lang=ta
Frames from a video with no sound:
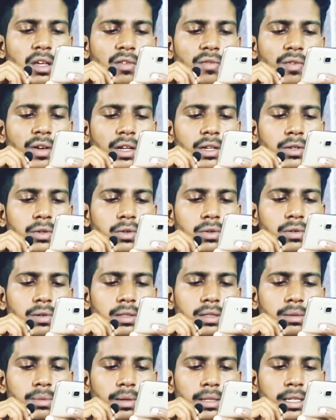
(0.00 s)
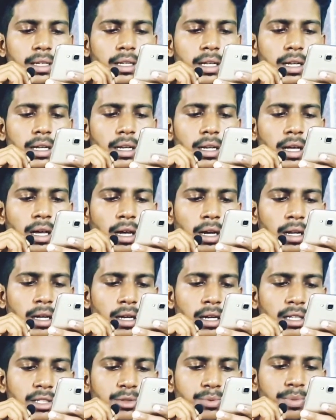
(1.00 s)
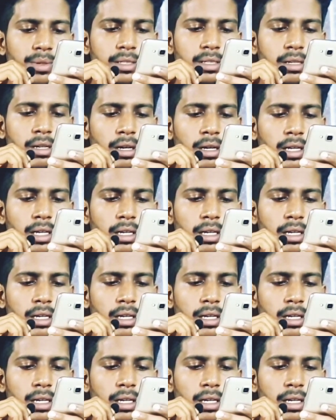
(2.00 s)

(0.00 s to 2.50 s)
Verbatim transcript: வென்யூ வந்து பார்த்திங்கன்னா லாலா லஜ்பத் ராய்